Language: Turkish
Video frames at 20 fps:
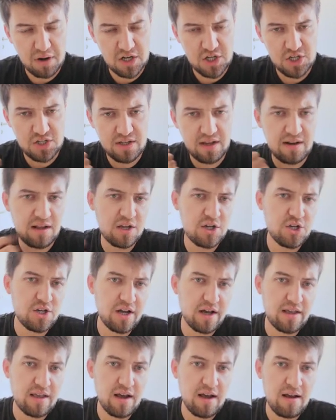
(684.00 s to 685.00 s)
baştan
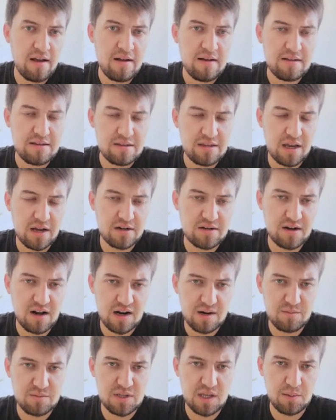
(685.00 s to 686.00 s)
aşağıya
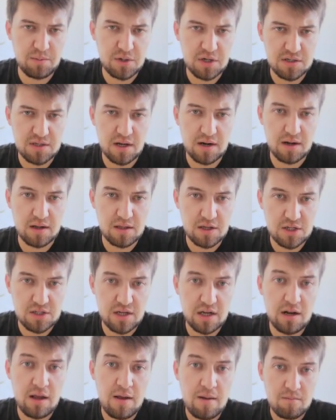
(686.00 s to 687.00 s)
tekrarımızı yapacağız
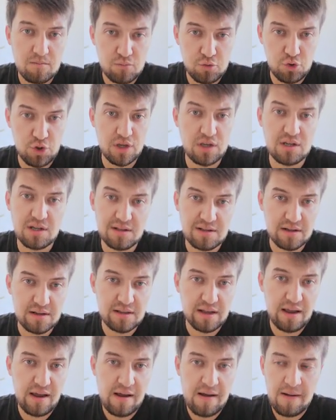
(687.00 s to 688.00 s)
arkadaşlar. Bu
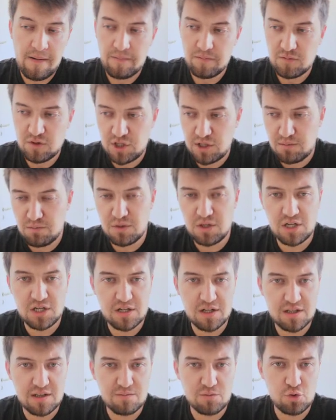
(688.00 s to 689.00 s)
şekilde de şimdi
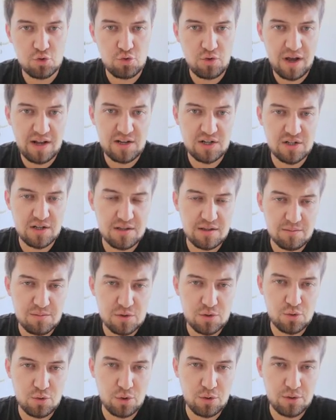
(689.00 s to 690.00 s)
işlediğimiz, şu an
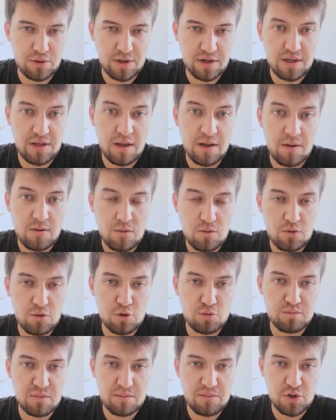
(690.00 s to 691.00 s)
işlediğimiz konuları
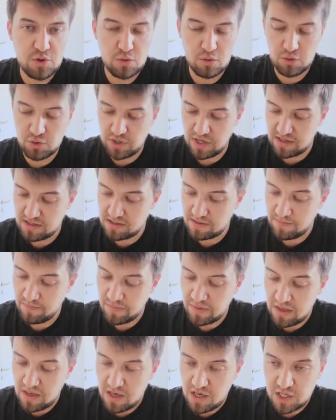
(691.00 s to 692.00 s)
unutmamış olacaksın.
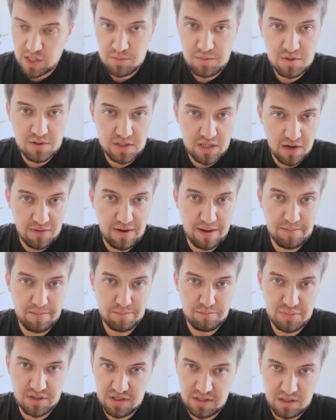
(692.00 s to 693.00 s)
Şimdi
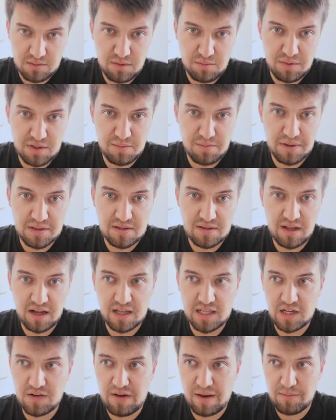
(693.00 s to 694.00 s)
devam. Bitti mi bitmedi.
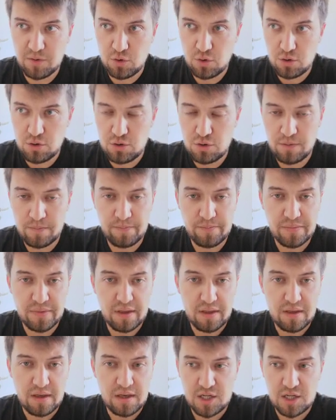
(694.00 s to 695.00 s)
Daha devam ediyoruz.
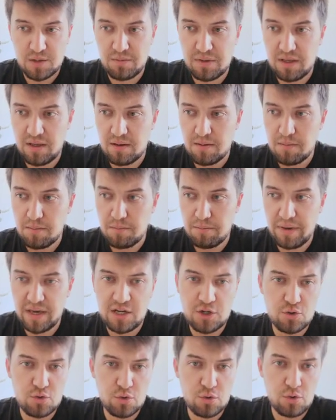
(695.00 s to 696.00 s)
Şimdi
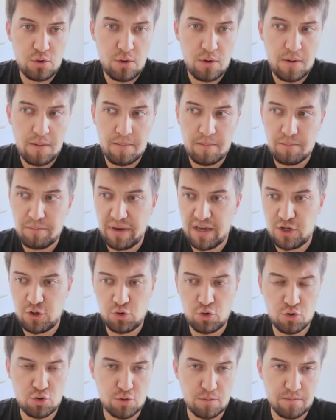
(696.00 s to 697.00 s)
5 soru
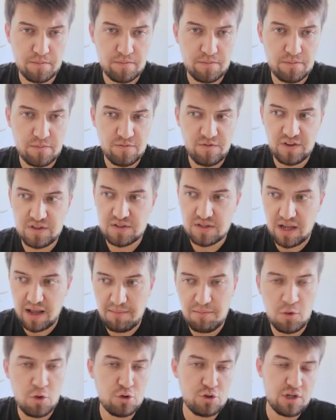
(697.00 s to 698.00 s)
5 çözüm. Ve
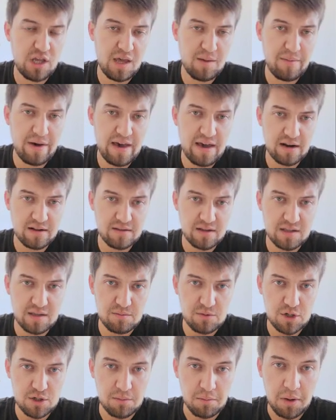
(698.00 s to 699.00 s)
tam ÖSYM ayarında
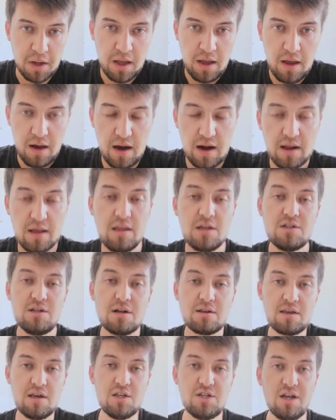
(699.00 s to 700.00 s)
demişim.
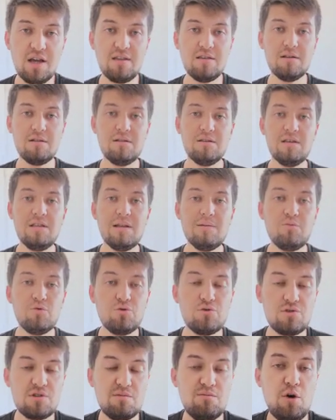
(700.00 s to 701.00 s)
Arkadaşlar geçen yıl yine
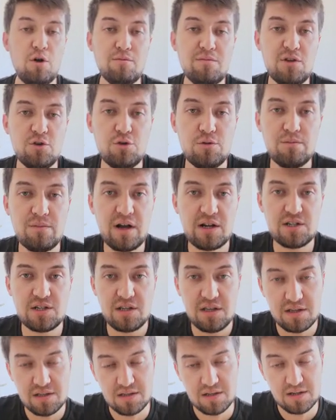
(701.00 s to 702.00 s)
bu small medium large
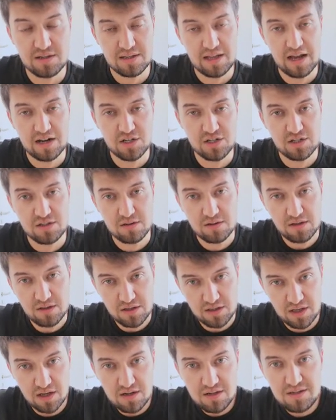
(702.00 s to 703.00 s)
XX large'ın
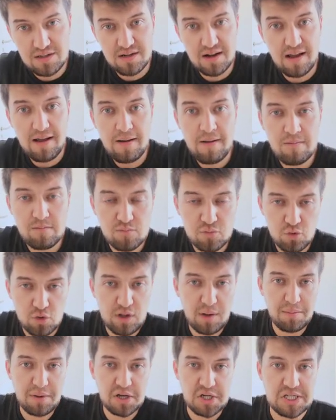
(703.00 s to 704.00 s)
yanı sıra
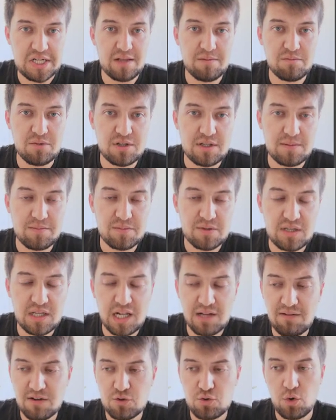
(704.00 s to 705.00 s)
bunu da başlatmıştım.
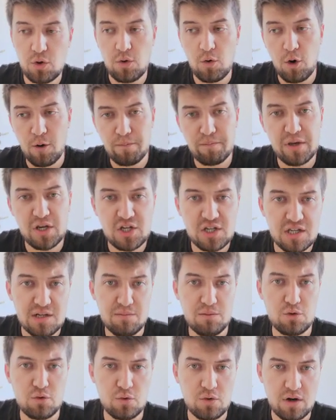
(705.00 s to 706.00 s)
Sınava son 15-20
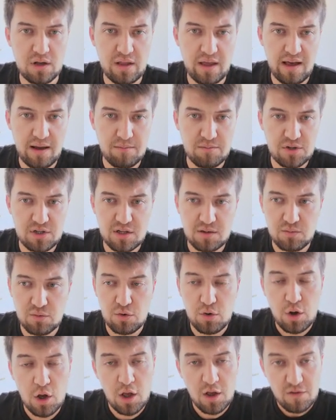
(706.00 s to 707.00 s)
gün kala yapmıştık
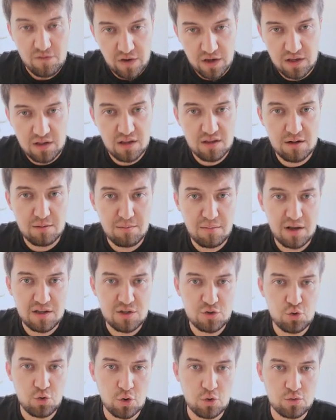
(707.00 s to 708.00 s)
bunu. Ve
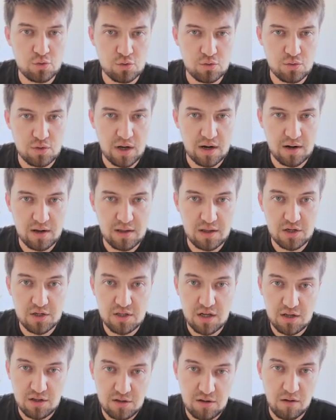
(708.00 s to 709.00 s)
inanılmaz çok tuttu
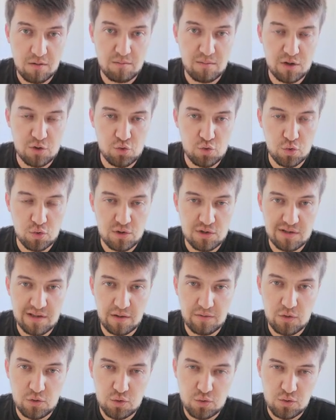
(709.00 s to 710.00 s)
arkadaşlar. İnanılmaz çok
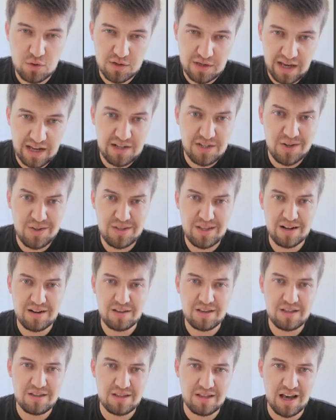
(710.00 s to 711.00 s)
izlendi. Çünkü
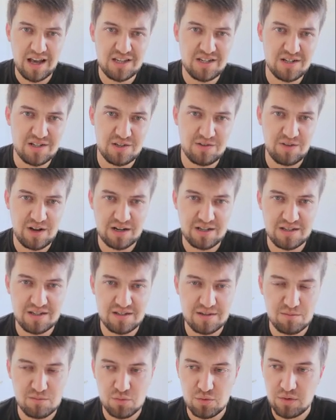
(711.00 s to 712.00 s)
gerçekten ihtiyacınız var
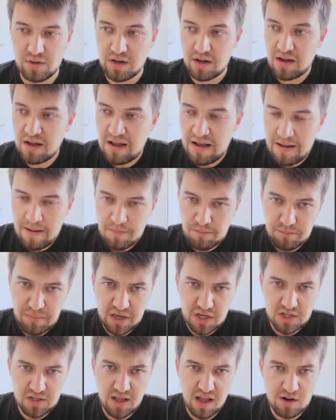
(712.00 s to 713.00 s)
sizin bunlara.
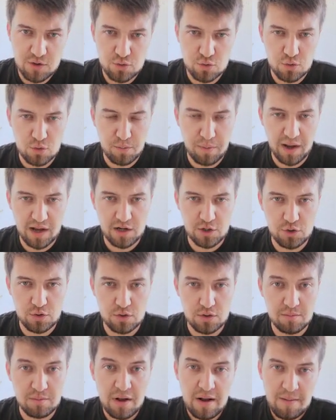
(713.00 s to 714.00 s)
5 tane soru
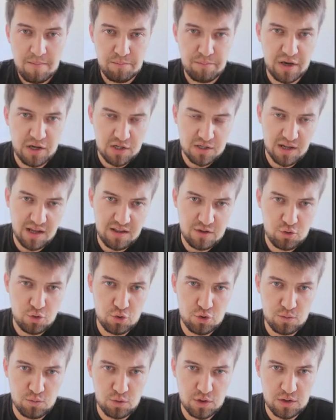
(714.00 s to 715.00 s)
paylaşıyorum. 5 tane
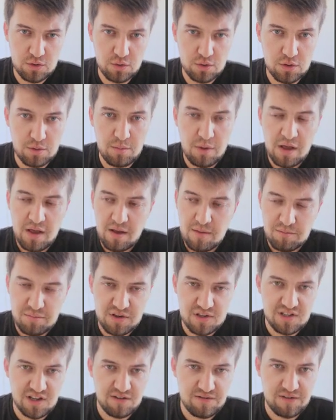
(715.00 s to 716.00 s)
çözüm üretiyorum.
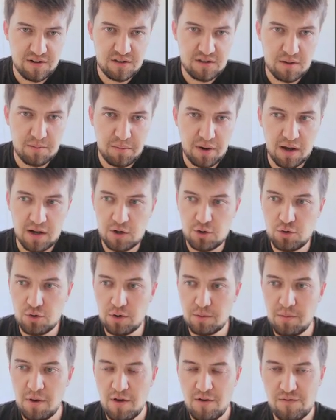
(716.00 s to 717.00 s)
PDF'lerini de
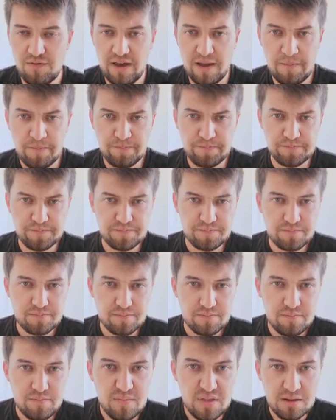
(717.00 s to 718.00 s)
paylaşıyorum. Ve
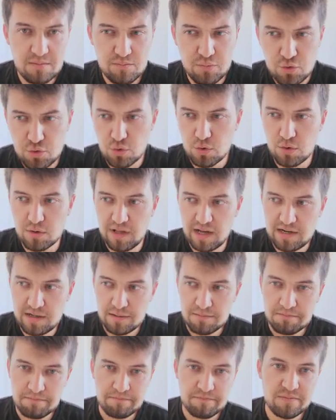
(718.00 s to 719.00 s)
bu
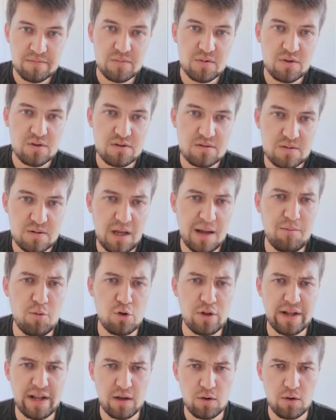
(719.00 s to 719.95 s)
sorular tam